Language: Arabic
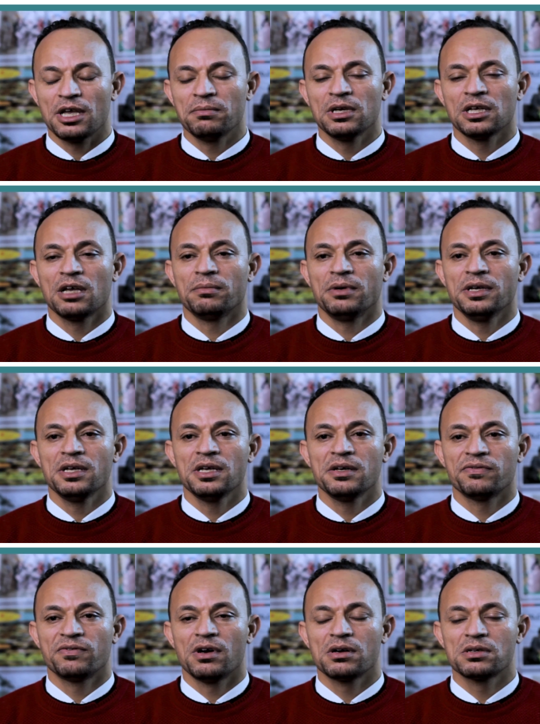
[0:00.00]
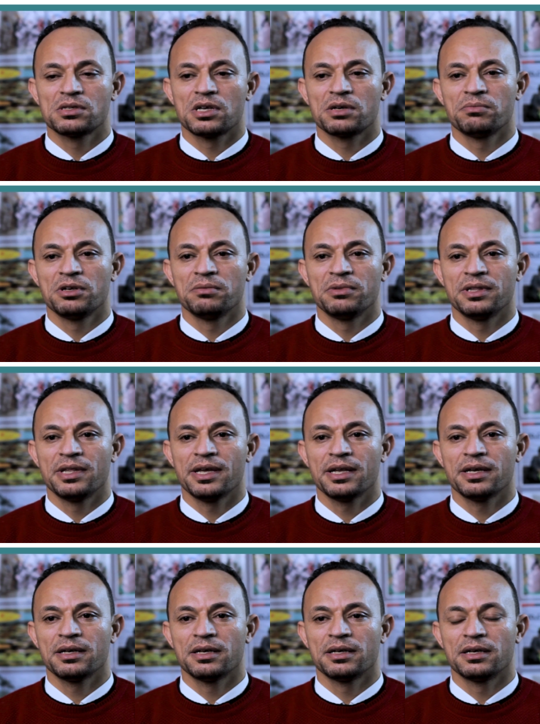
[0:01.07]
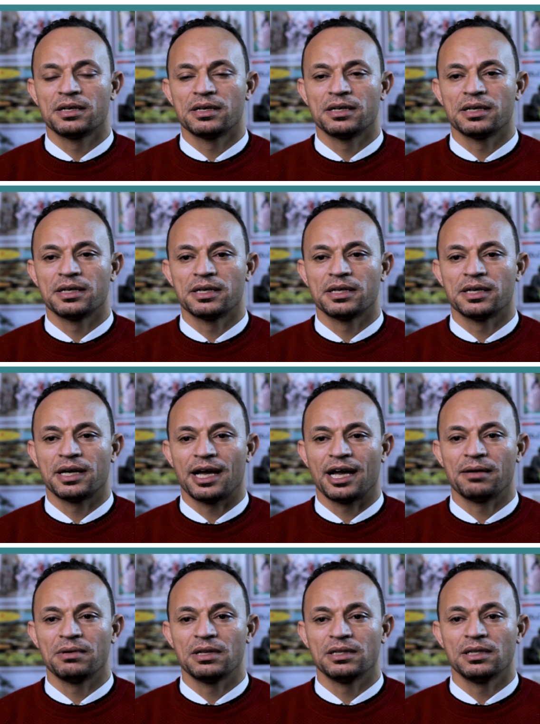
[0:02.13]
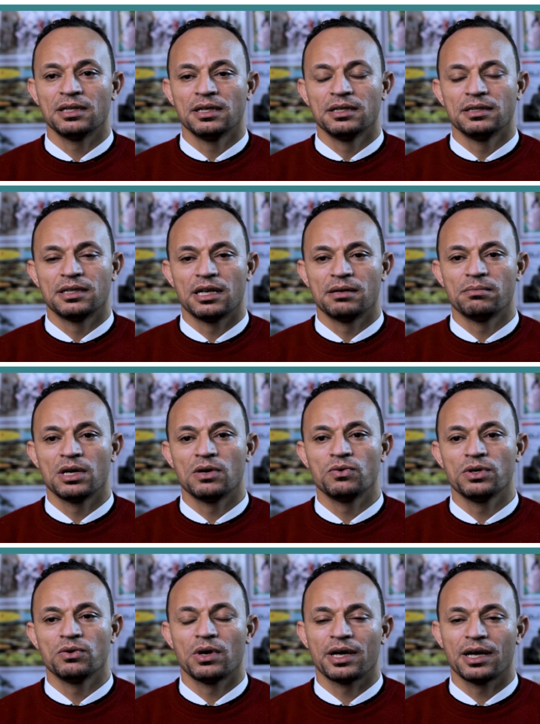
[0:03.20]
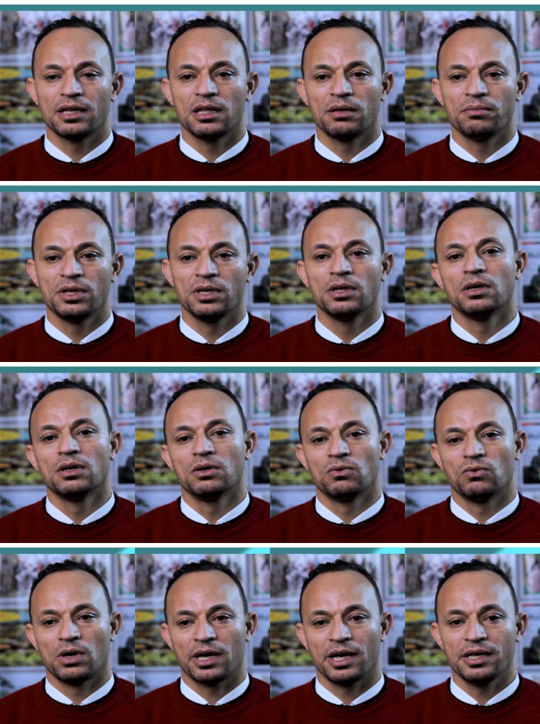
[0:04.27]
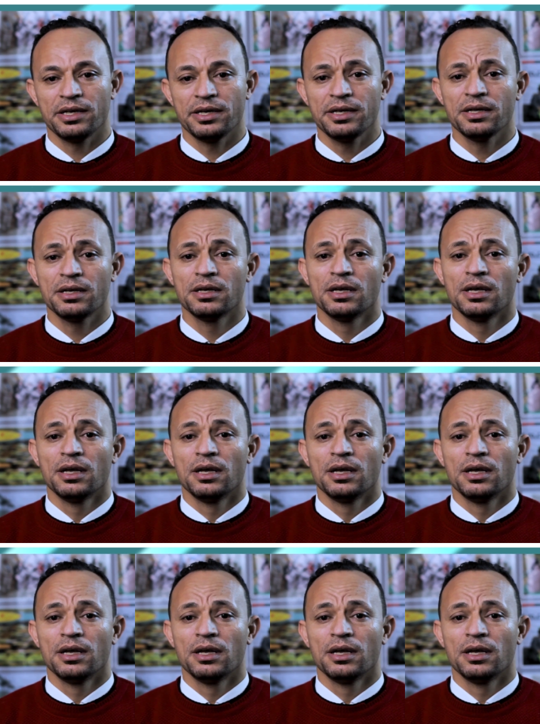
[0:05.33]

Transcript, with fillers: تعمل الجمعيه في اكثر من ميدان آه، عمل تنموي وخدمي وخيري